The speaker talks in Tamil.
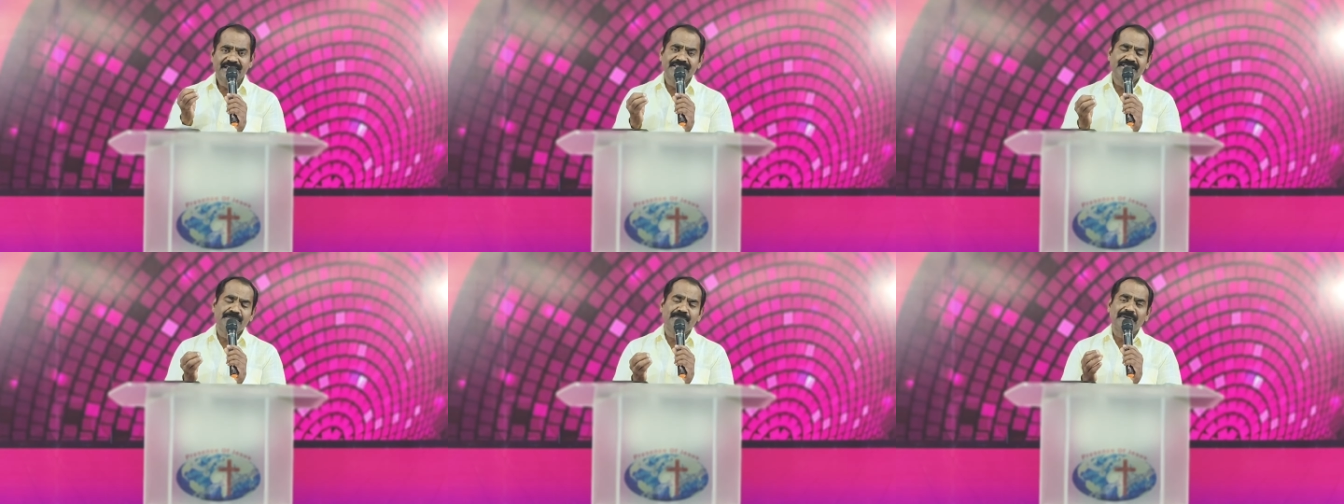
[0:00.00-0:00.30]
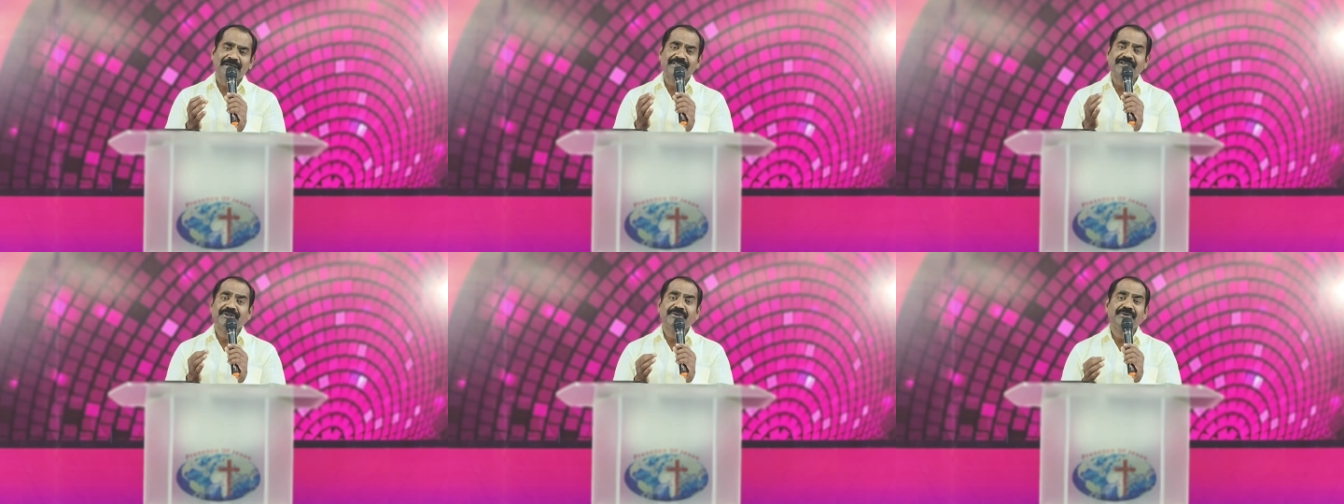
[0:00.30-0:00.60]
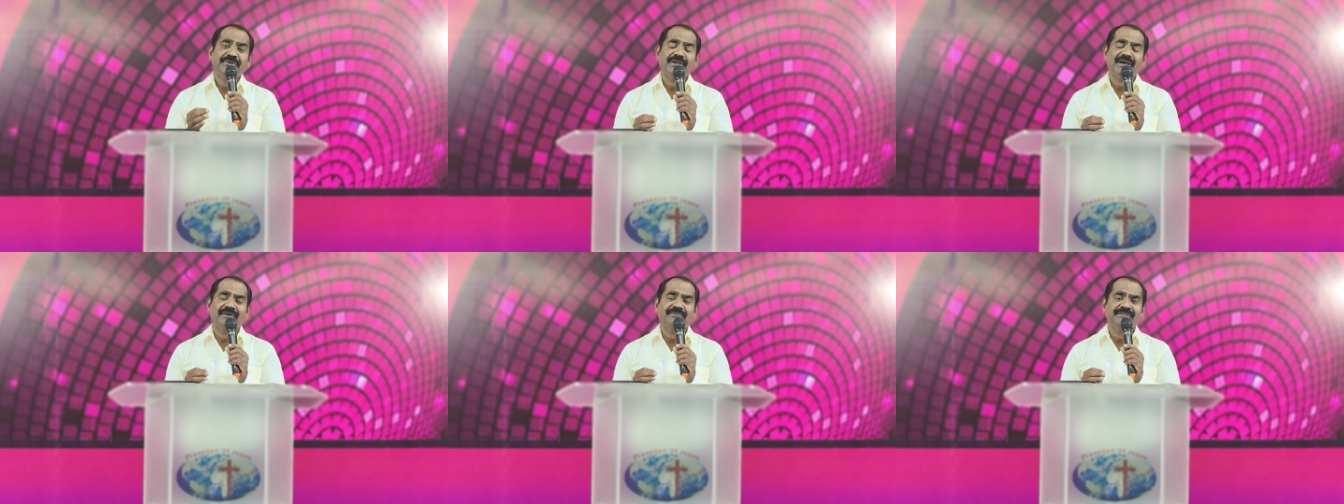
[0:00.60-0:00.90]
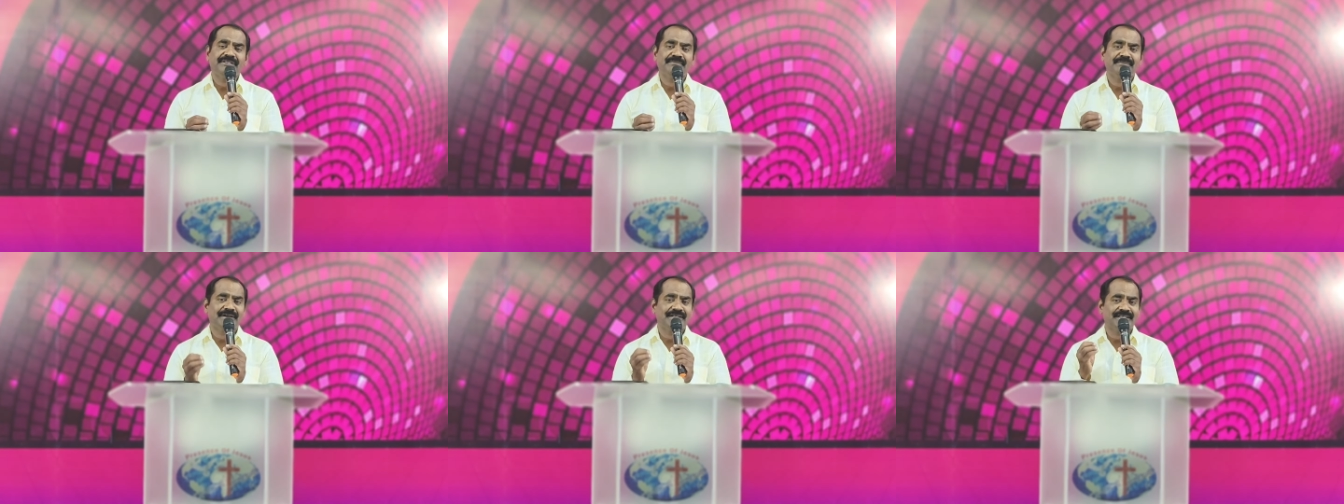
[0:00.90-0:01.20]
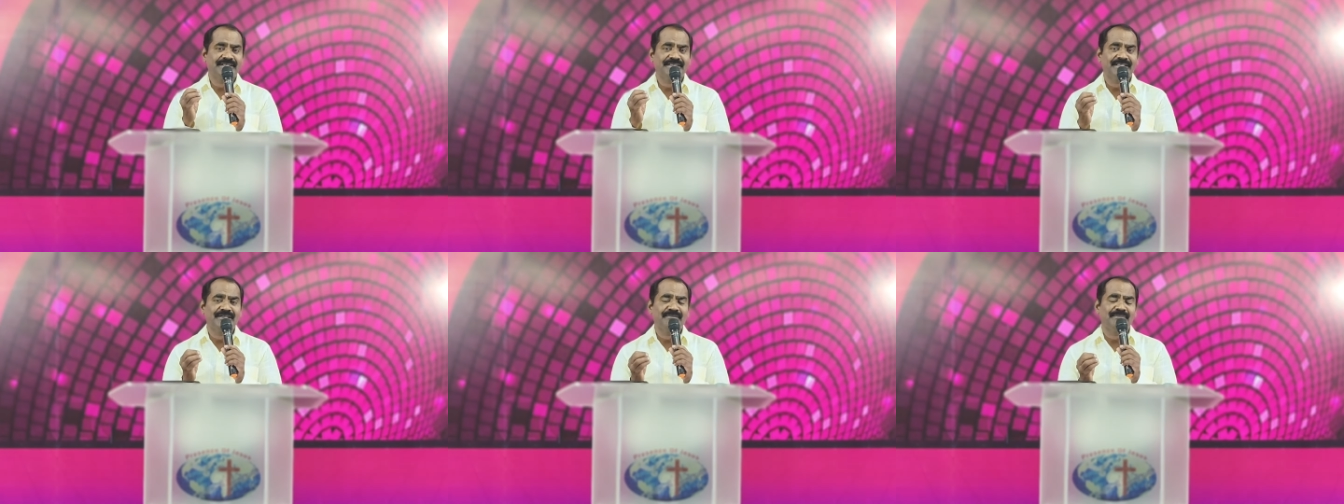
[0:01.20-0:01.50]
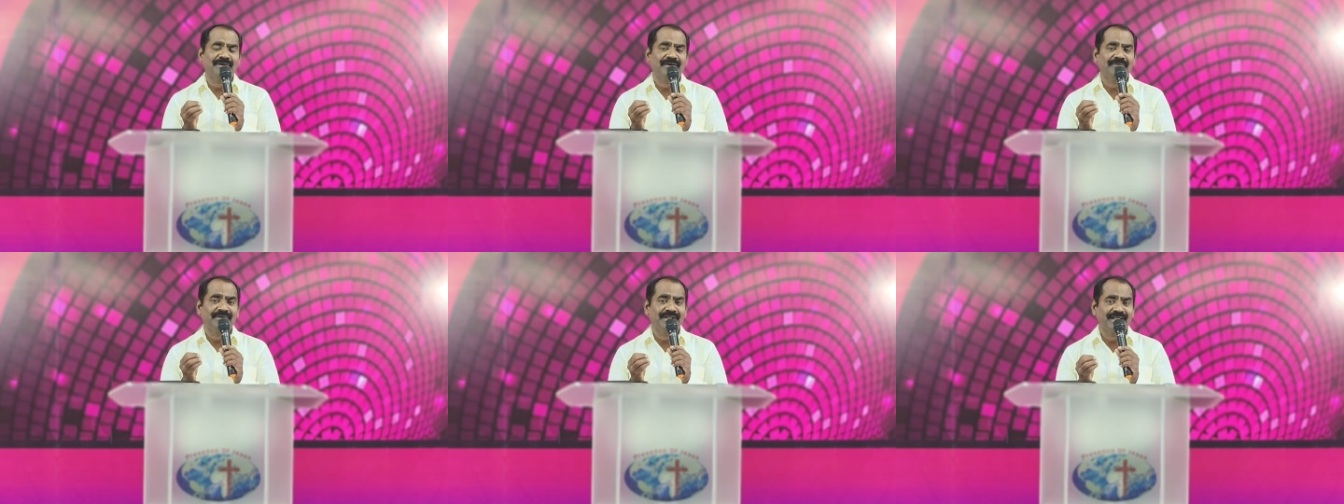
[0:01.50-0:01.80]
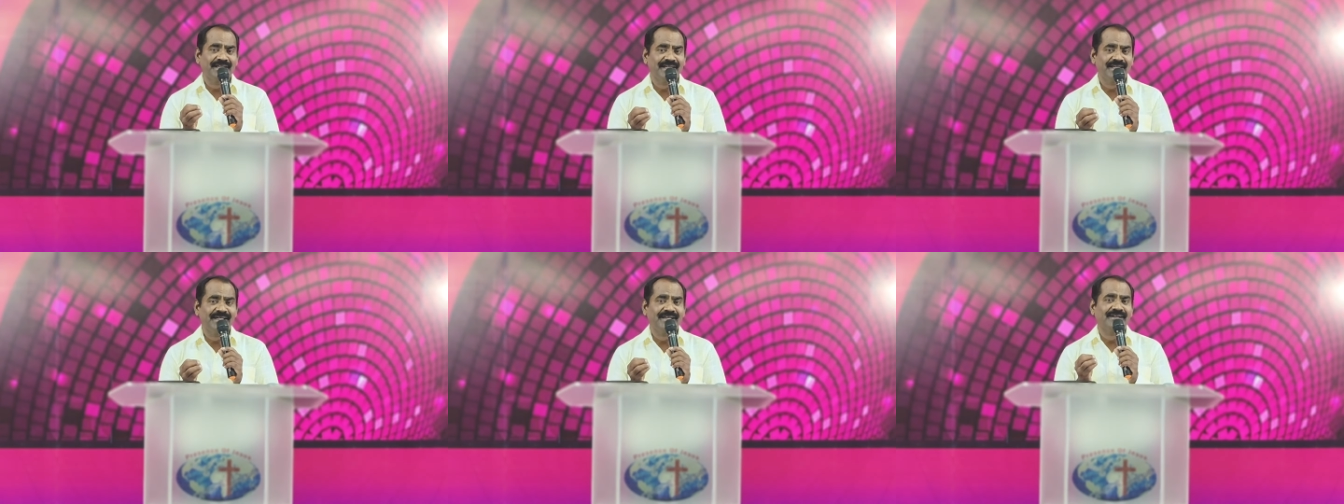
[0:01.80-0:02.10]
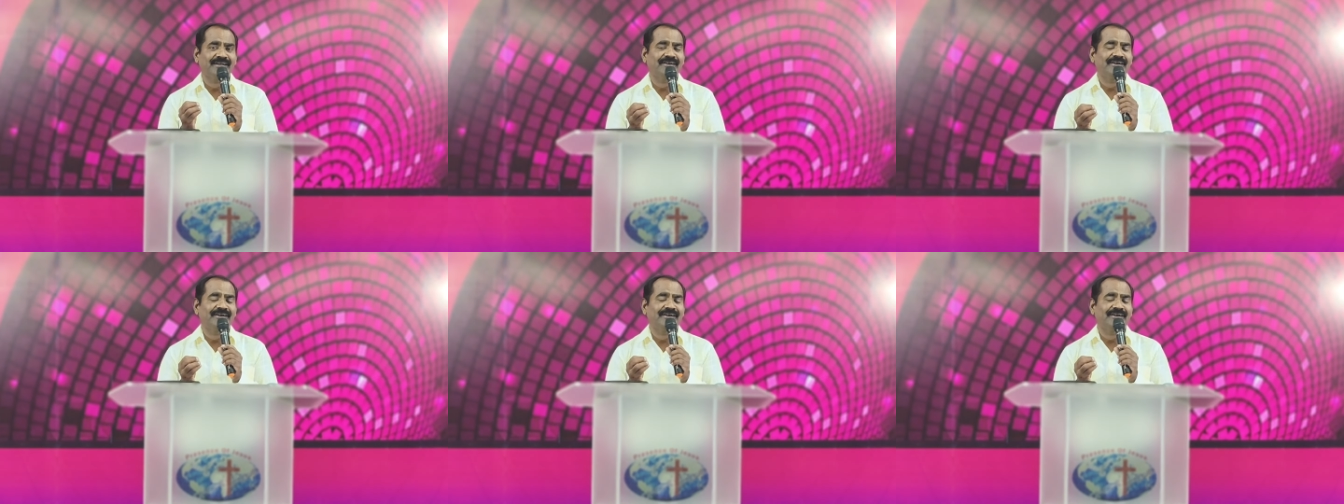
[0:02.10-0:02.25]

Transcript: இந்த பதினோராவது மாதத்தையும் அவரே